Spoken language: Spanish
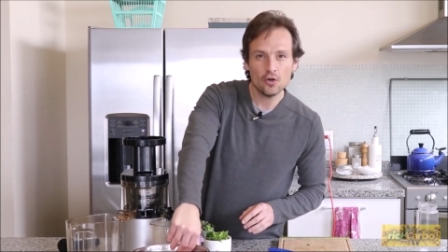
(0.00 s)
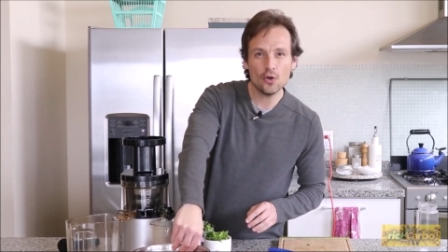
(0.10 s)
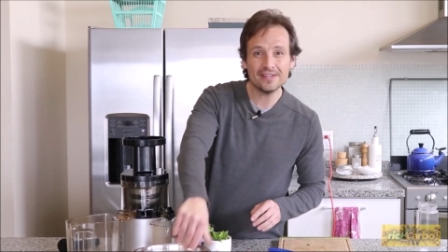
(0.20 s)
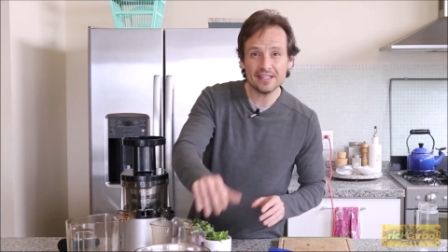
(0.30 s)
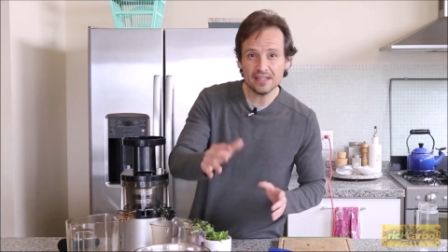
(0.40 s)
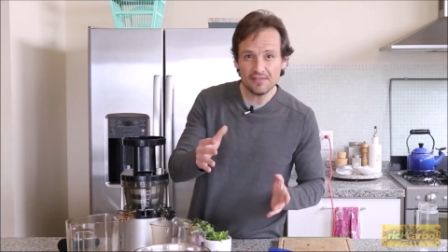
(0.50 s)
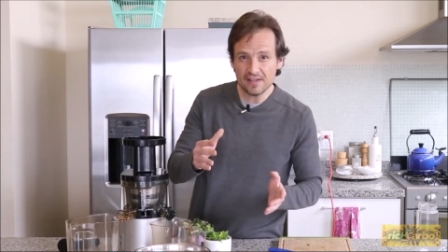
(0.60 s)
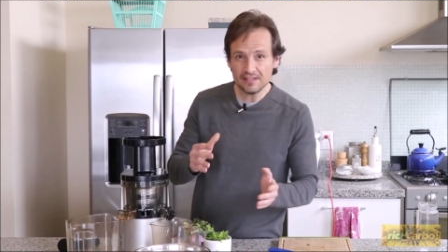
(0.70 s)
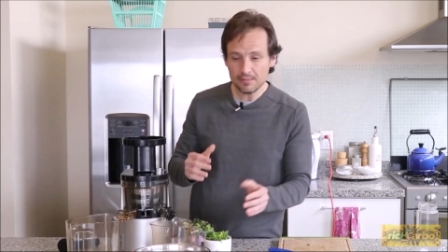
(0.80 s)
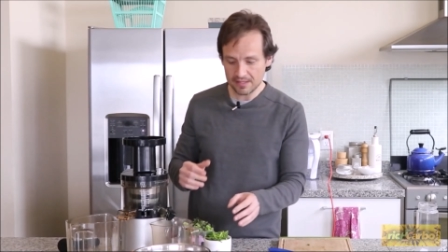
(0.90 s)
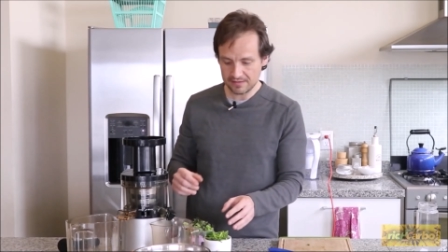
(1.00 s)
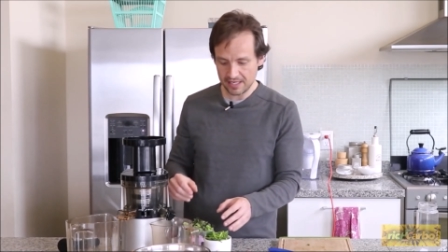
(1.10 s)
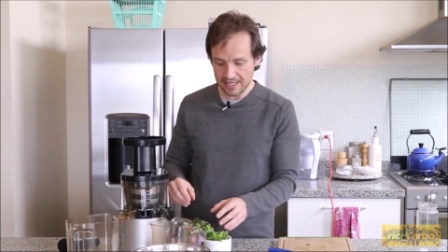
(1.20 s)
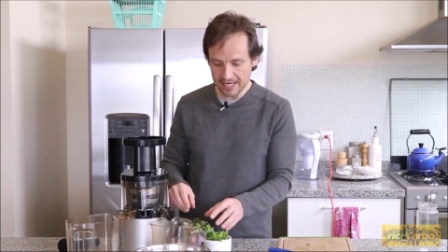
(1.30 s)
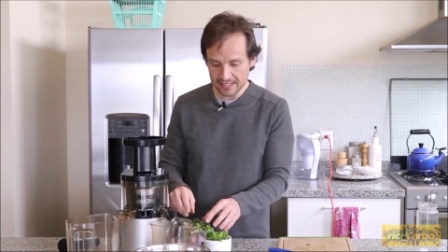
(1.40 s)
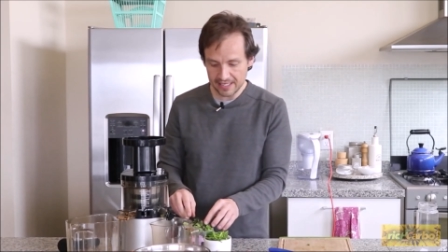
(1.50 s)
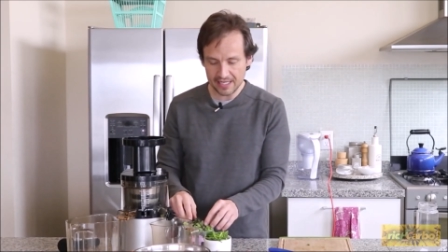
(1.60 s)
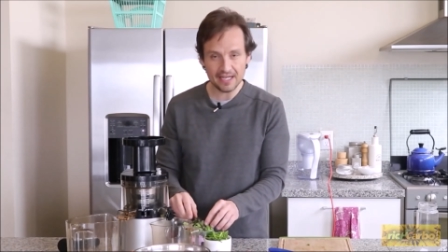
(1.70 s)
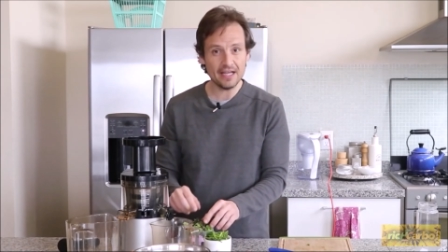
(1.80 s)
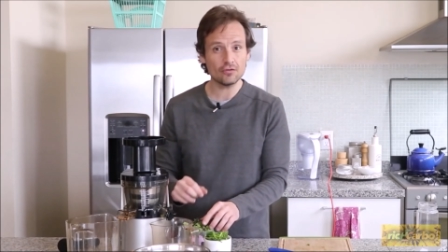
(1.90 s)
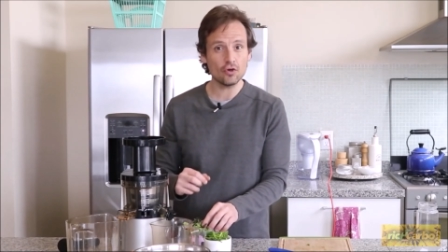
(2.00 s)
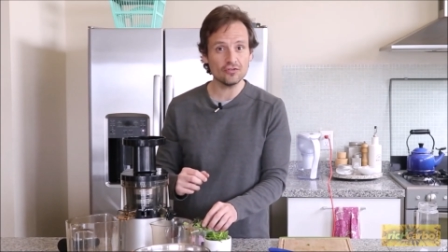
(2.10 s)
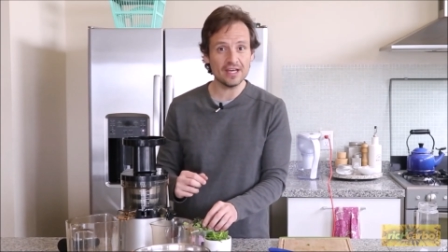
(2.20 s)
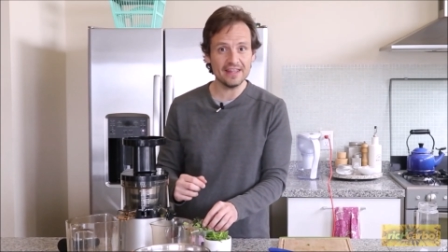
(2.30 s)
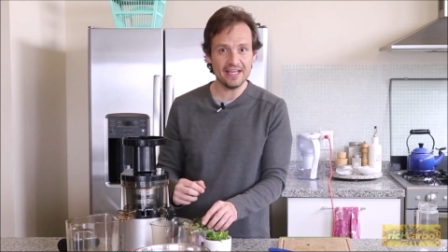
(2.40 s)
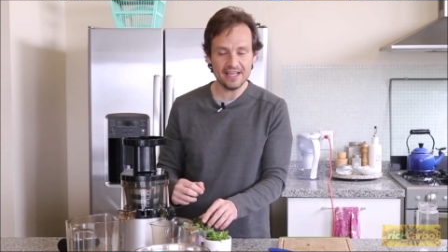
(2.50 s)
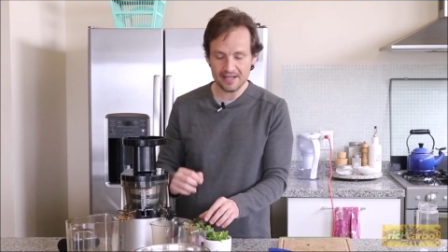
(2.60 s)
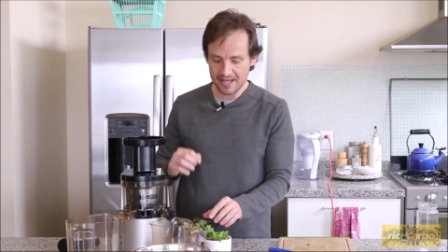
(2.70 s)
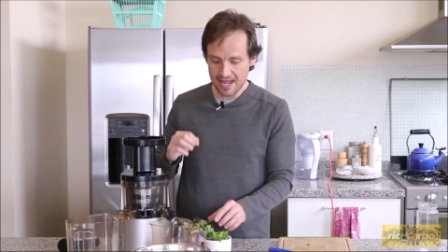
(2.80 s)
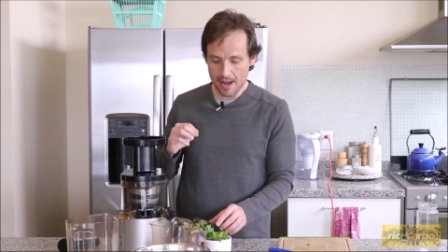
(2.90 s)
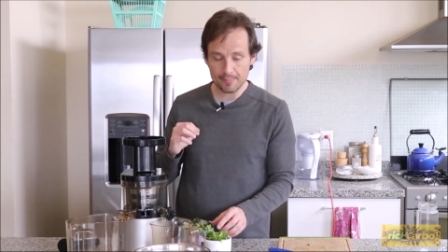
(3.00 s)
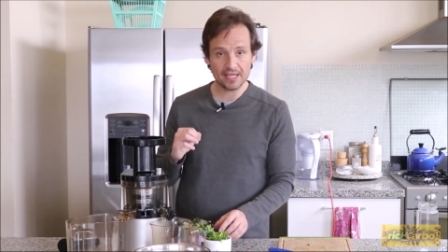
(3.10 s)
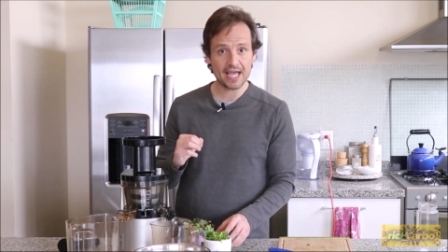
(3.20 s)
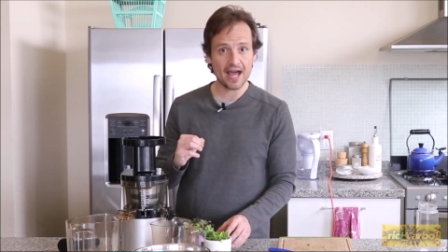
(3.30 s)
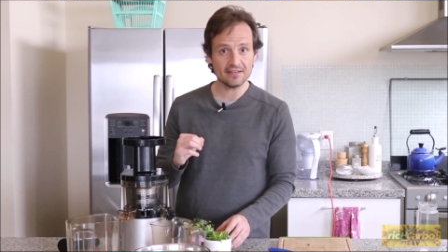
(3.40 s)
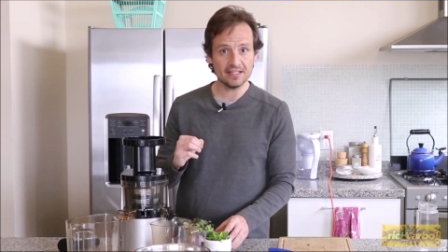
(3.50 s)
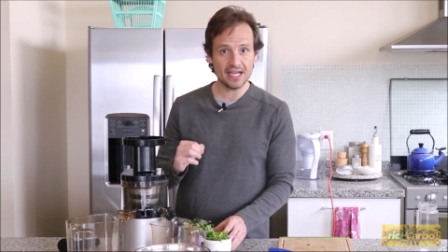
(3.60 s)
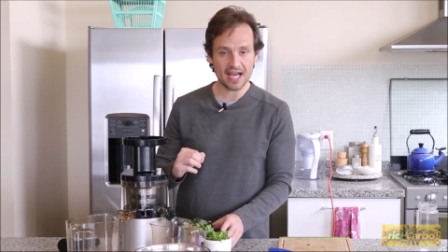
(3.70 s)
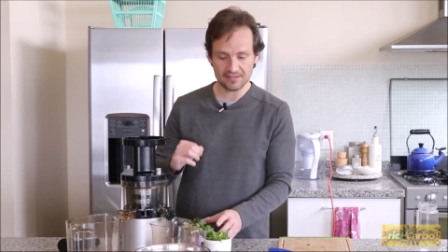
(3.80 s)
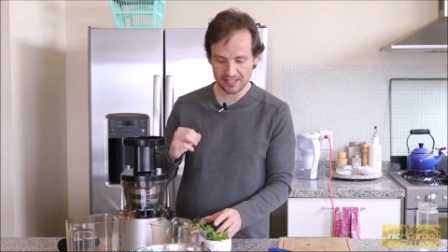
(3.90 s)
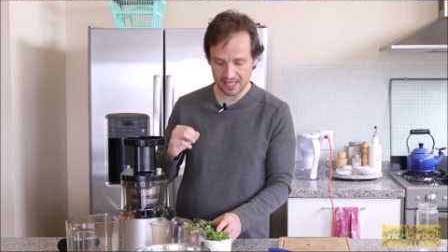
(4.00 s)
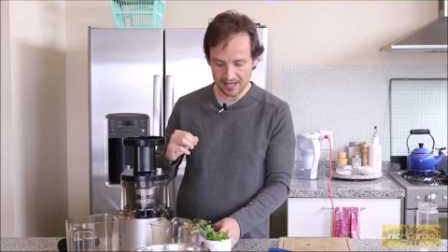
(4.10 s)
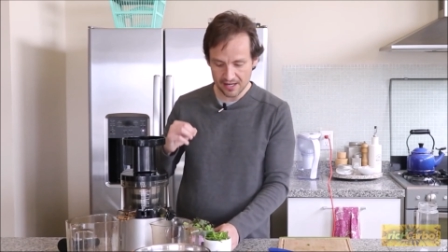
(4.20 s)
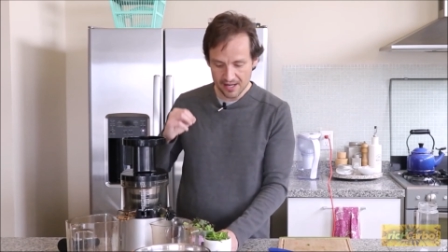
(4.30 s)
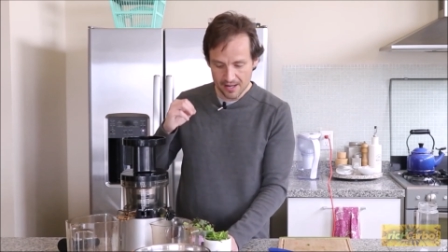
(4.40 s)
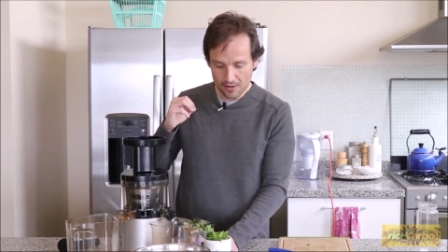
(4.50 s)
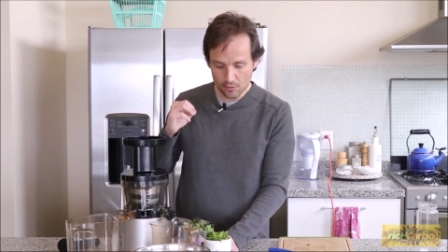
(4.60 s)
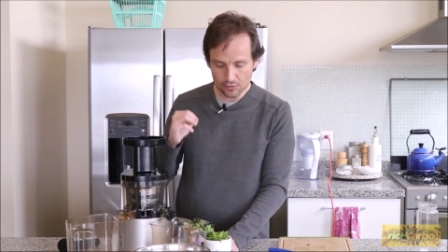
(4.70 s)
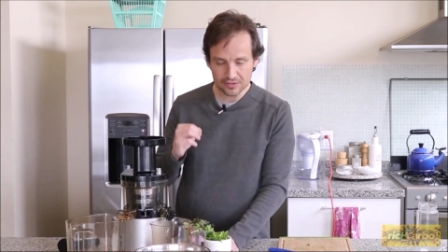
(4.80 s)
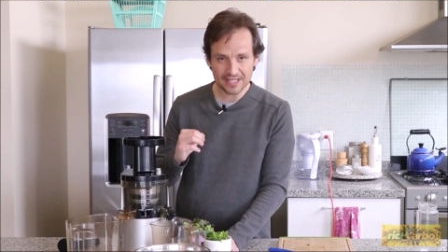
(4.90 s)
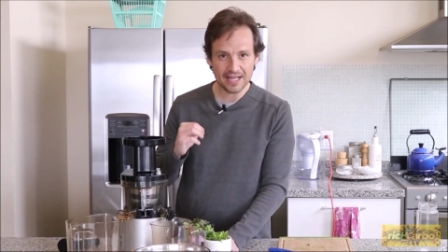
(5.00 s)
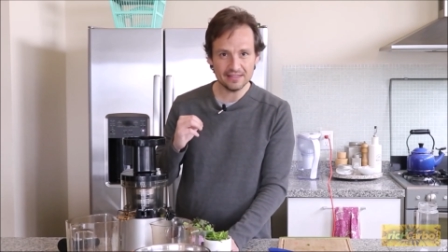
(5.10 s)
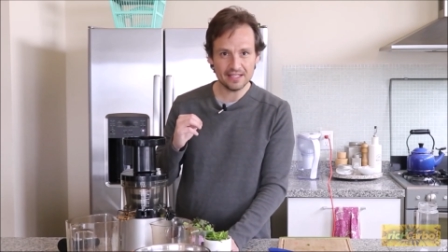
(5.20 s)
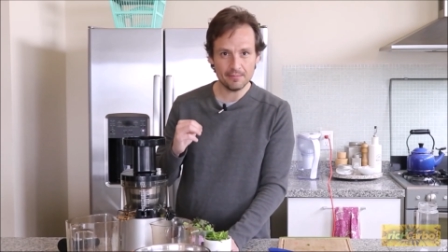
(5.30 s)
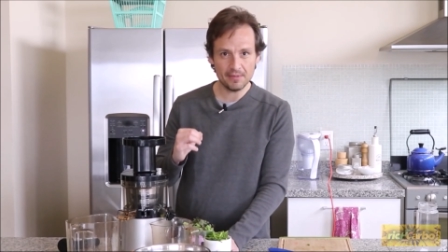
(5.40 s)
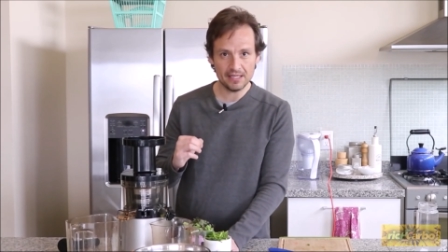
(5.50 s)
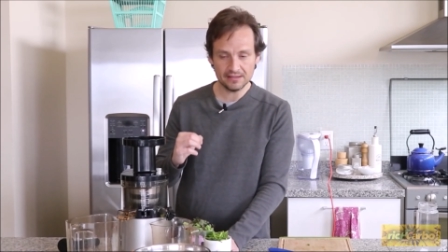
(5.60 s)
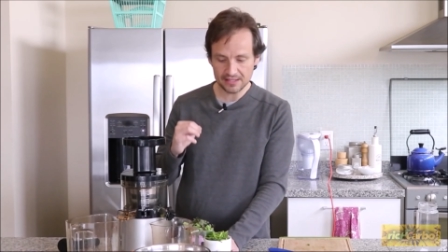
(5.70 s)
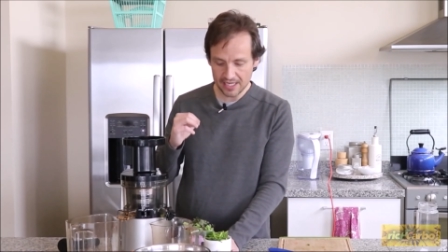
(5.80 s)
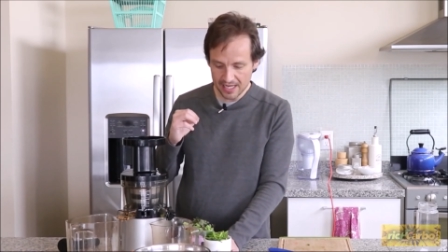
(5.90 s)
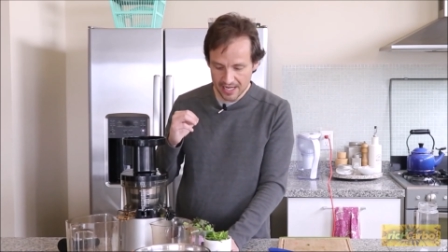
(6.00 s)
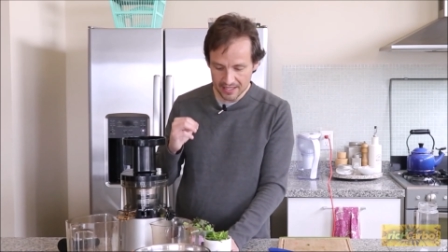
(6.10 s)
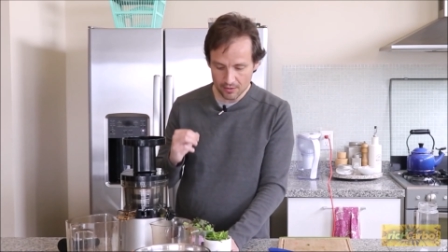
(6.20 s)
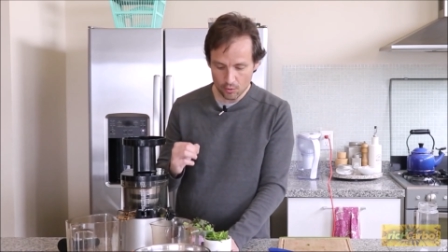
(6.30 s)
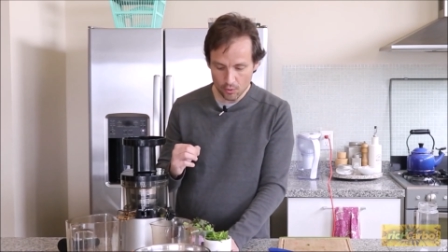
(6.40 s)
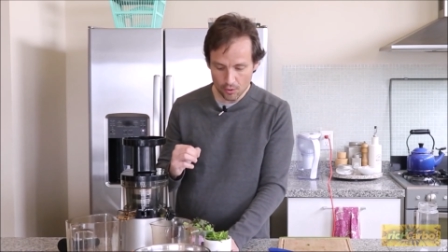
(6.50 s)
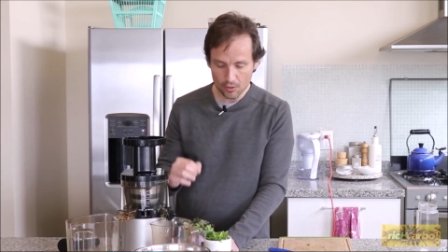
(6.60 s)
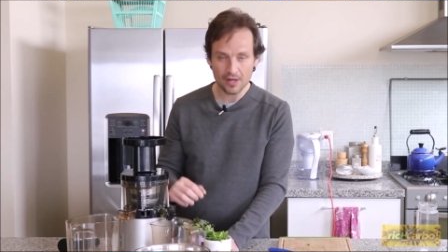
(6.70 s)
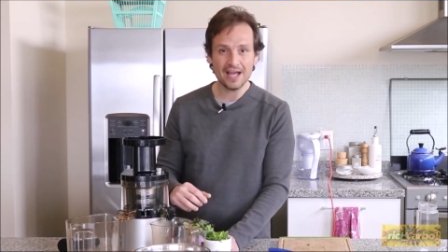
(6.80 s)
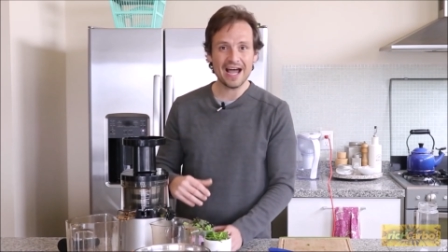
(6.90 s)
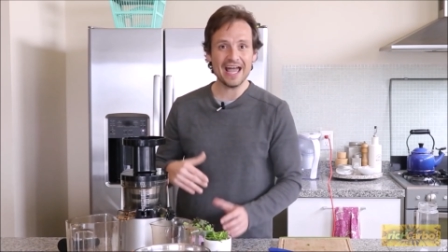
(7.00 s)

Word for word: No es tan difícil vencer el acné, es cosa de aplicarse hacer constantemente el jugo.